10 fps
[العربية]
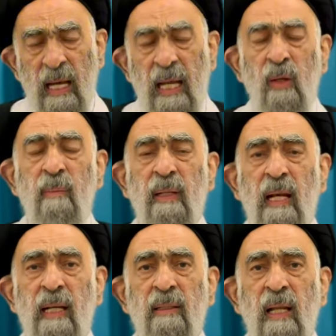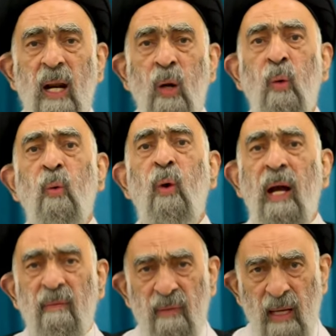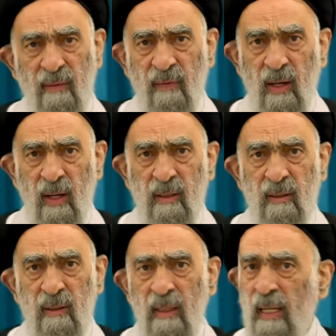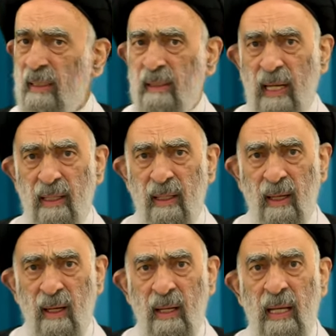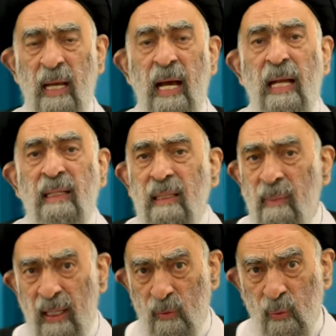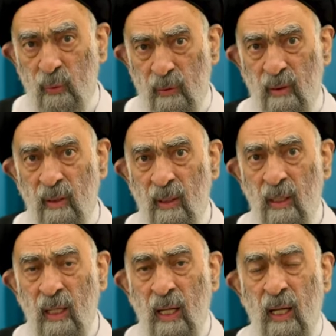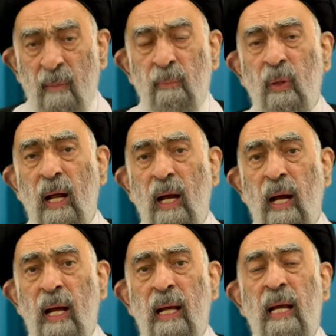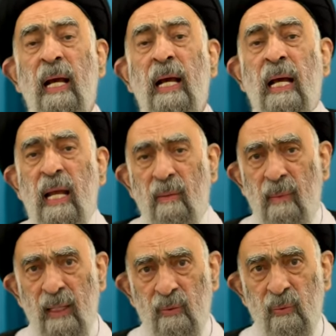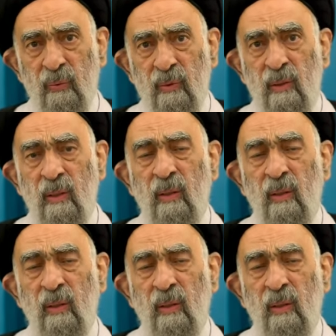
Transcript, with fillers: هل يمكن أن ترى الروح في الأفراد قطعا لا أنت محدود ربنا غير محدود